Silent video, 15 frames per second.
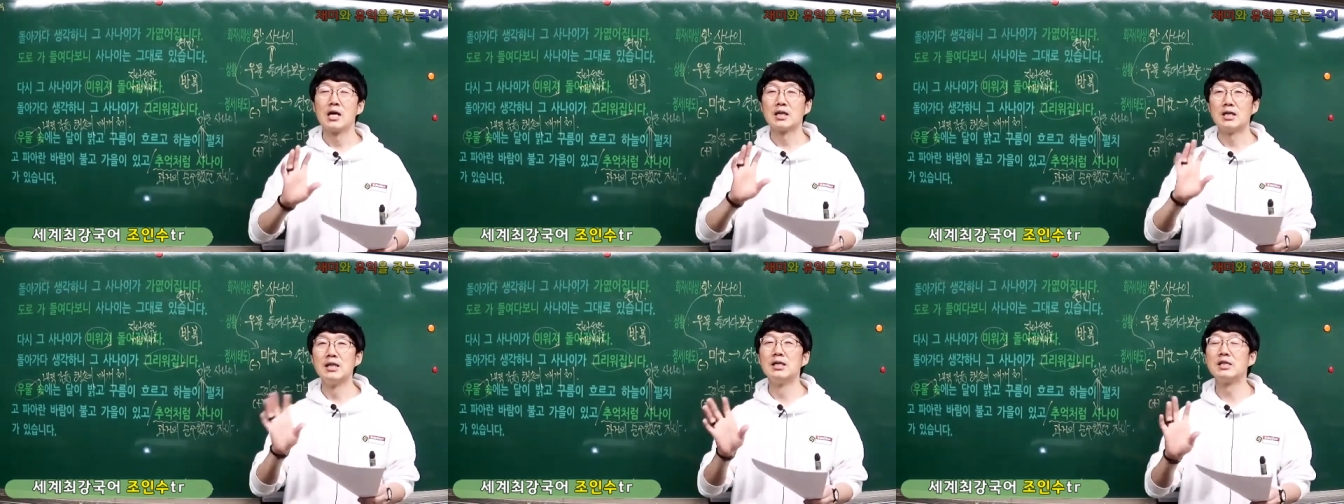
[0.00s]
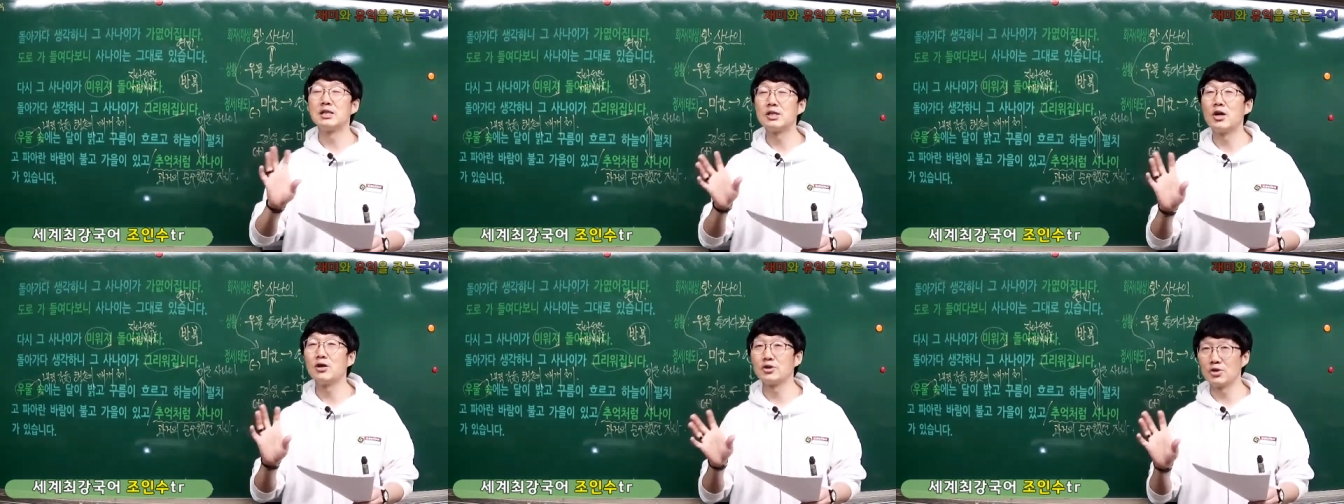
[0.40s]

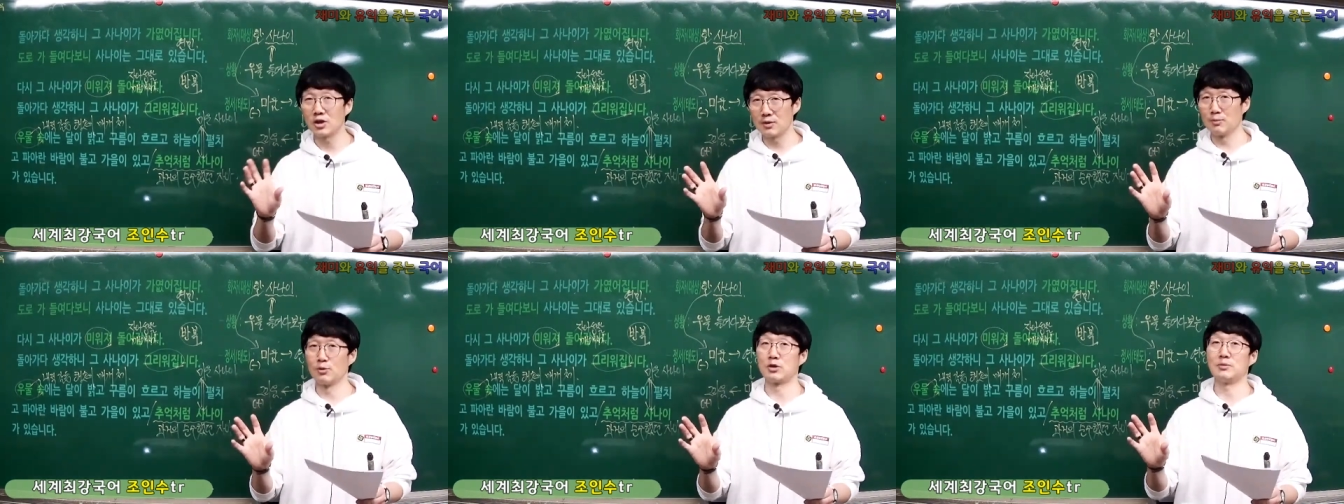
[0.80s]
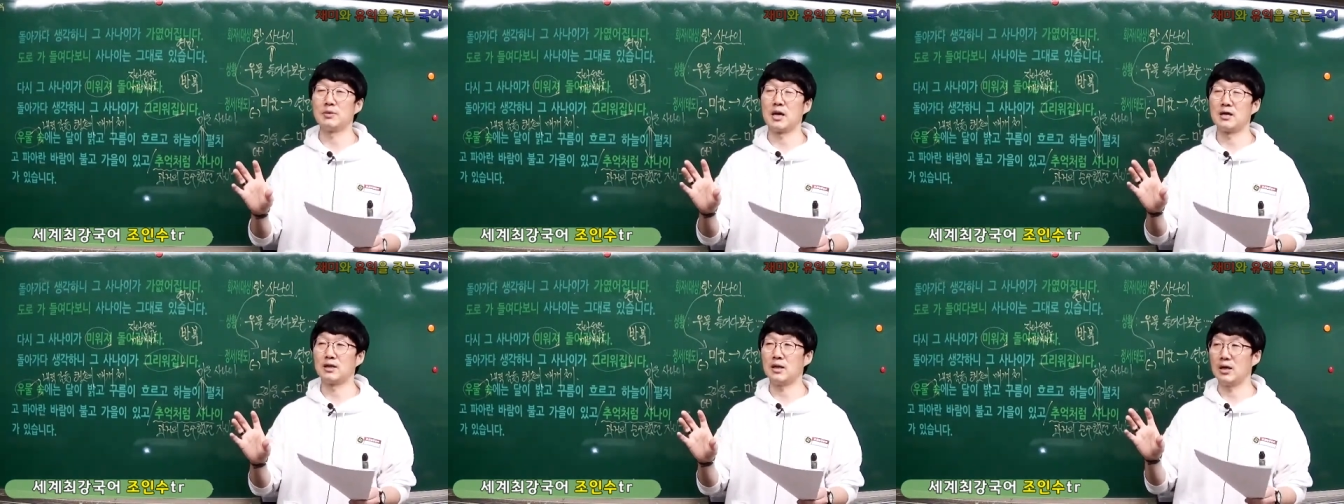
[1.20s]
긍정적인
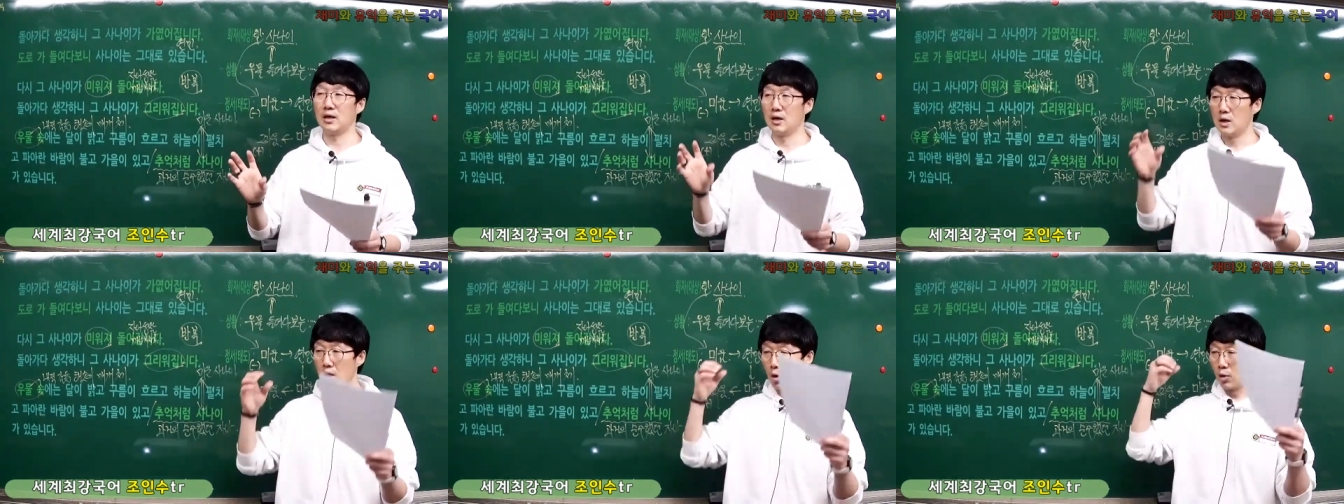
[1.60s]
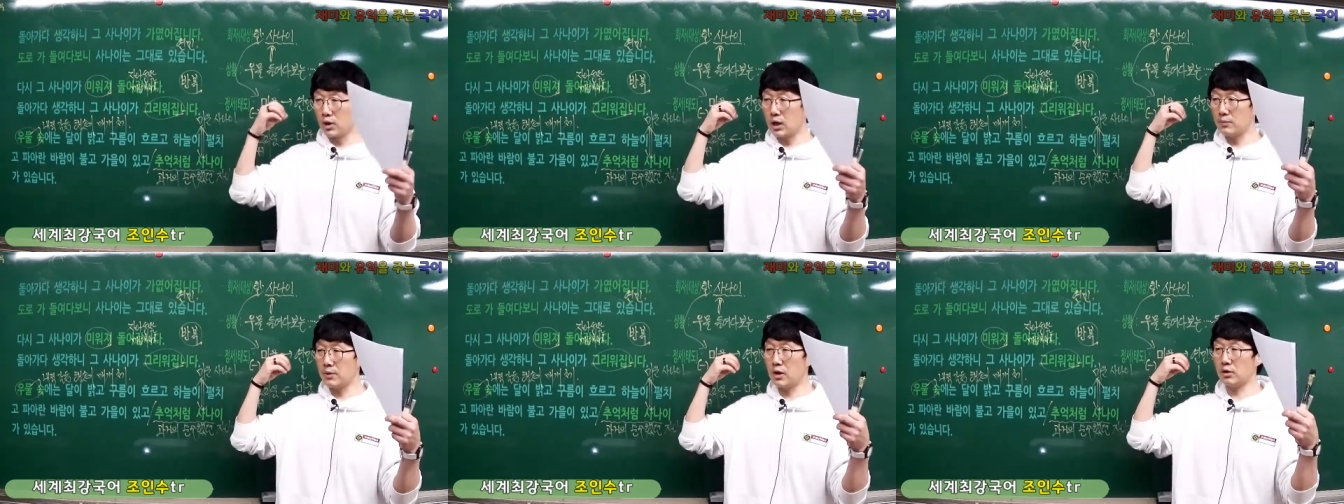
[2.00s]
모습이 아니라
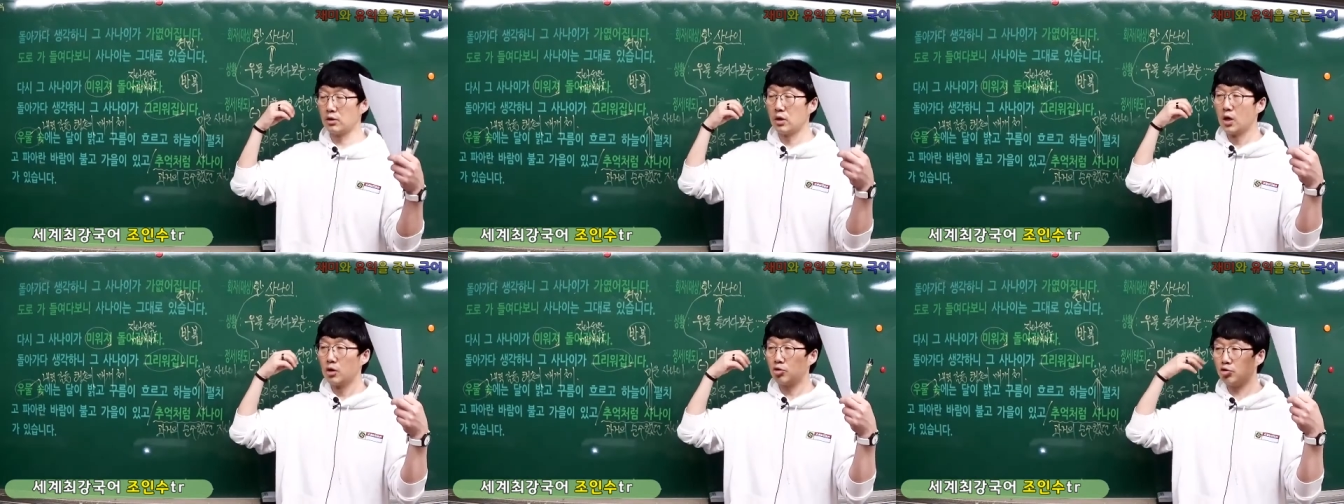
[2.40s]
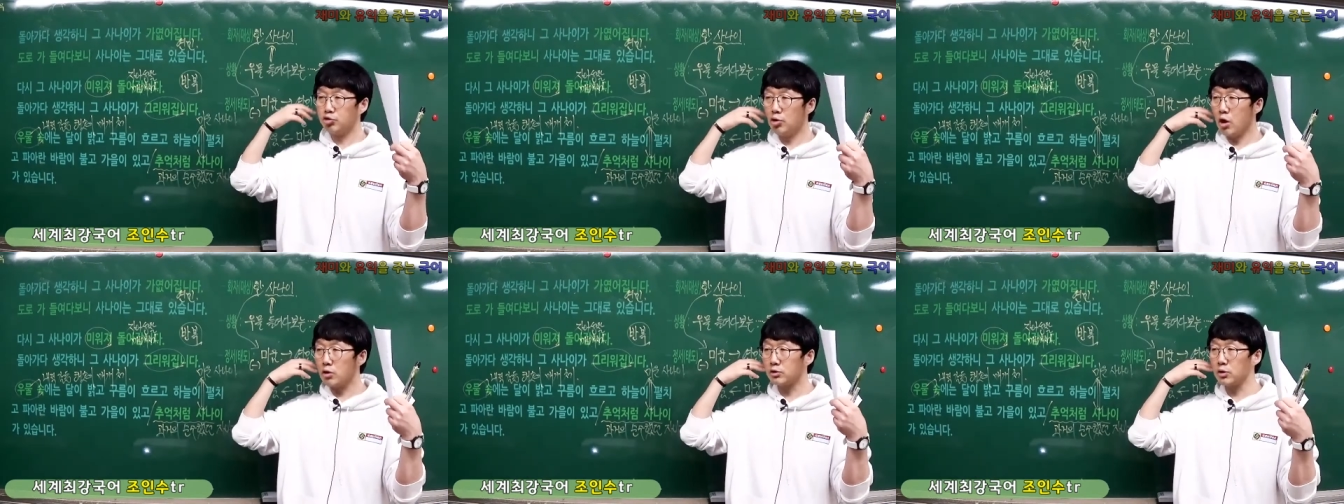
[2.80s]
왜냐하면
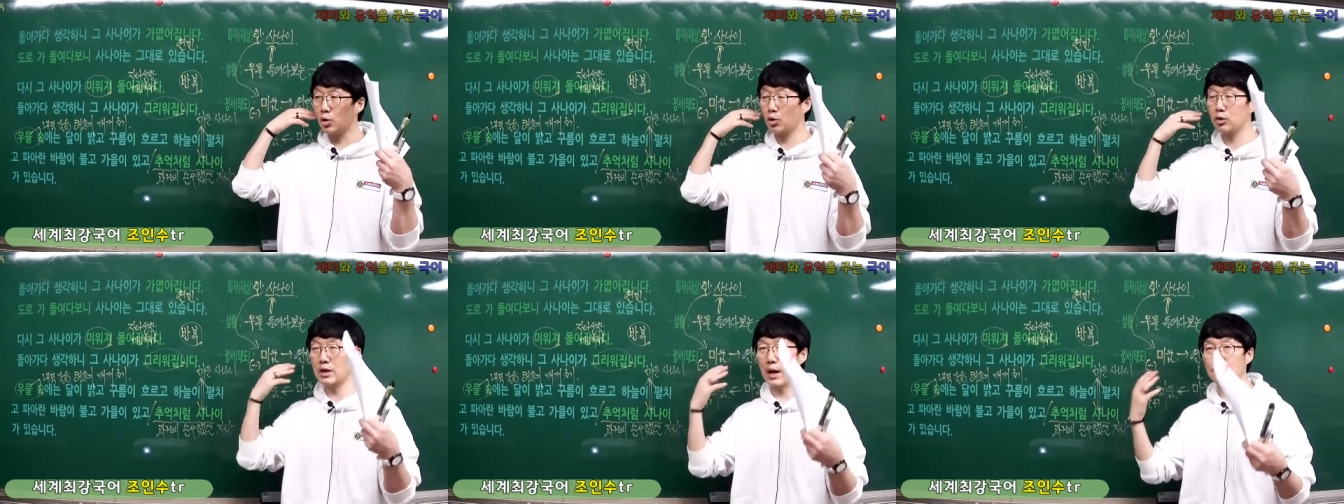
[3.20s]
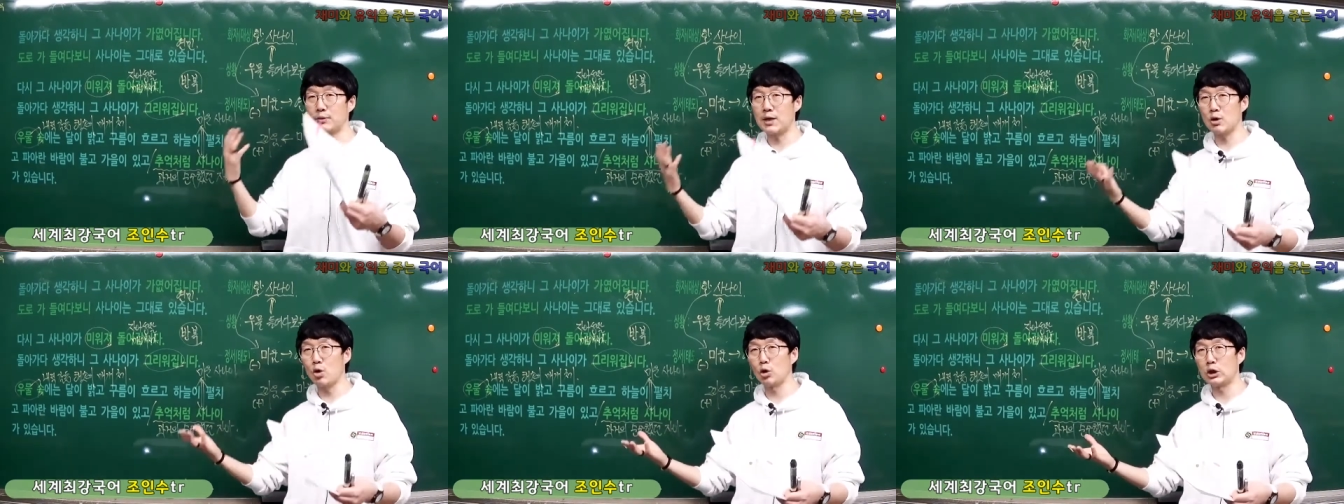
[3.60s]
추억 속으로
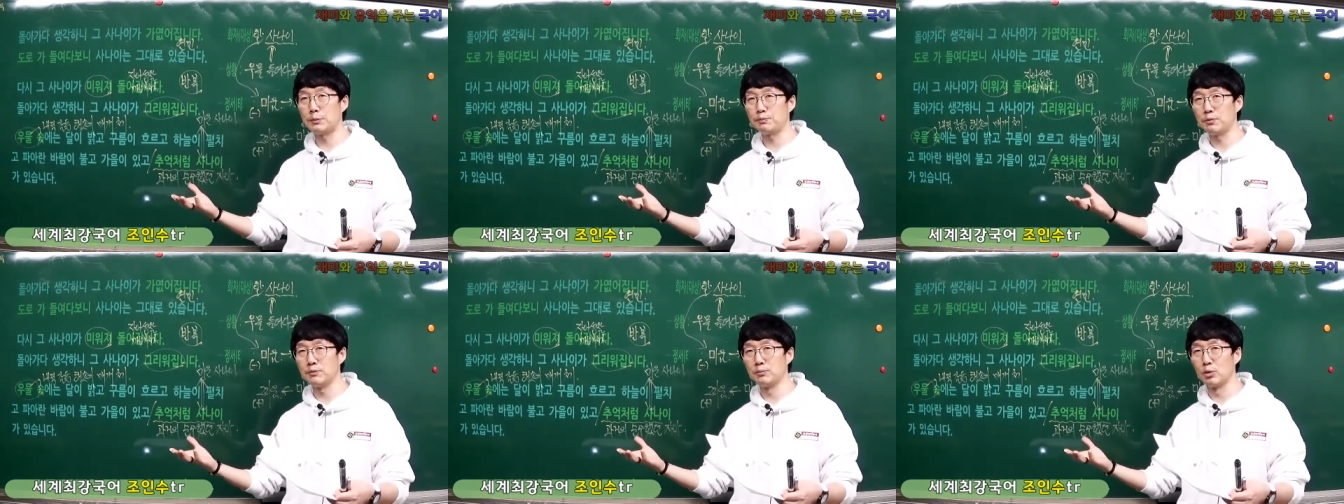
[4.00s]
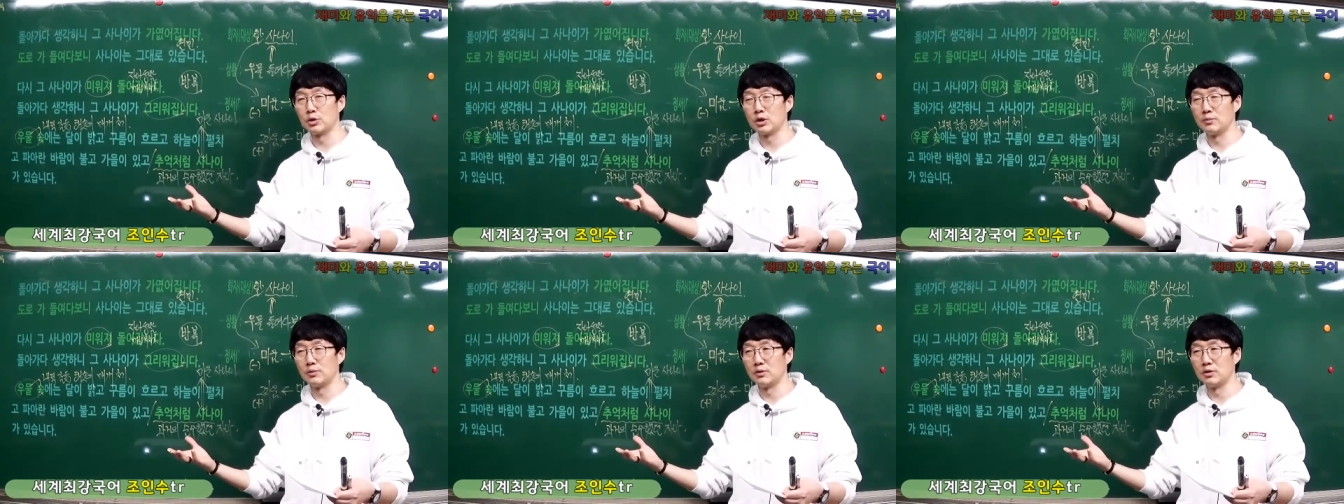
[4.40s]
남기고 싶은
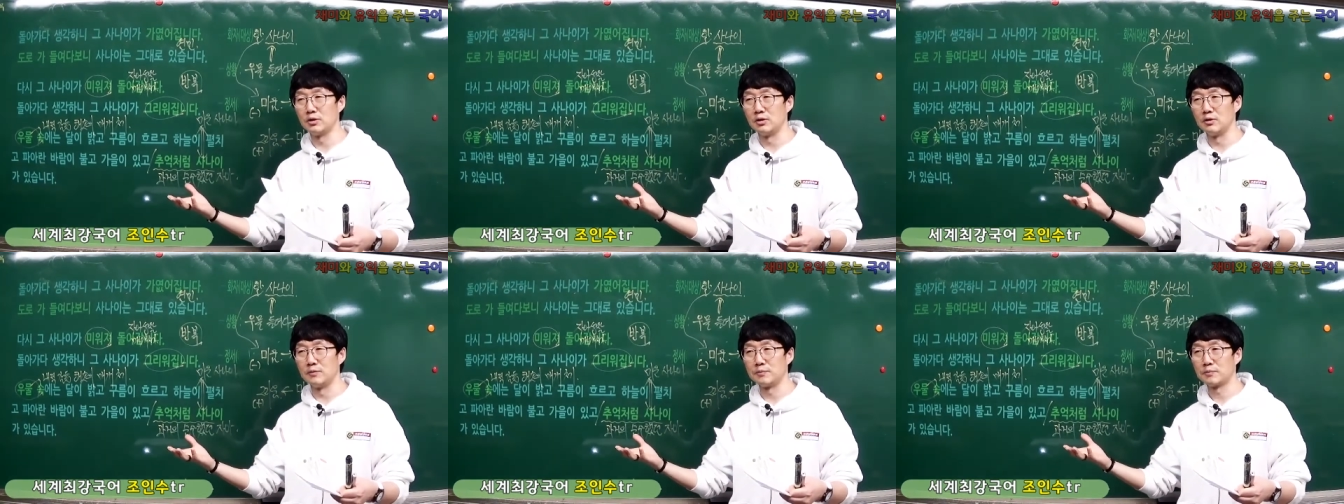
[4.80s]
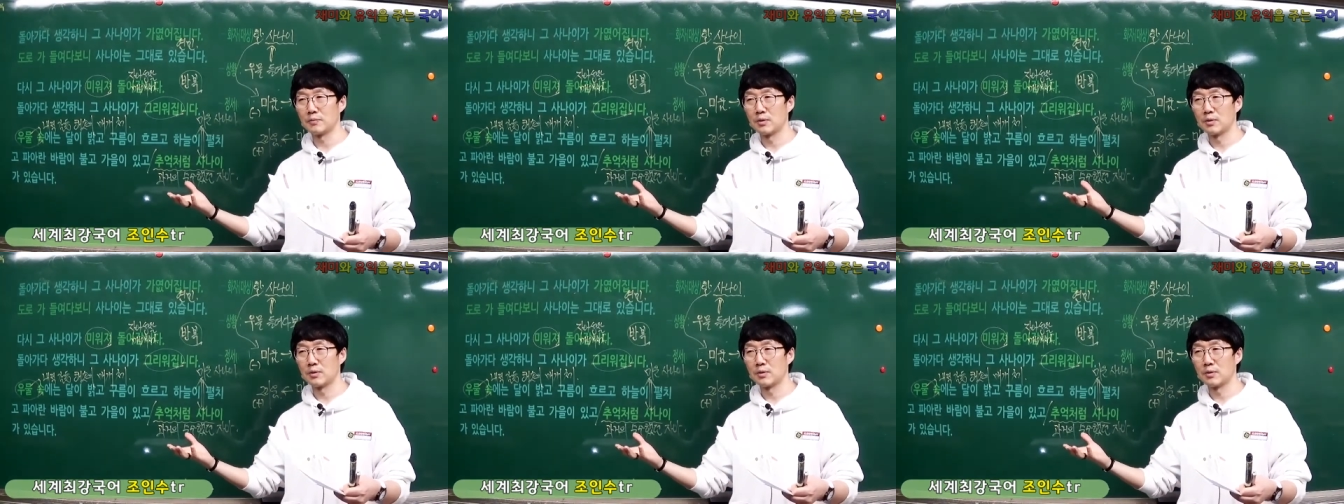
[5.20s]
모습은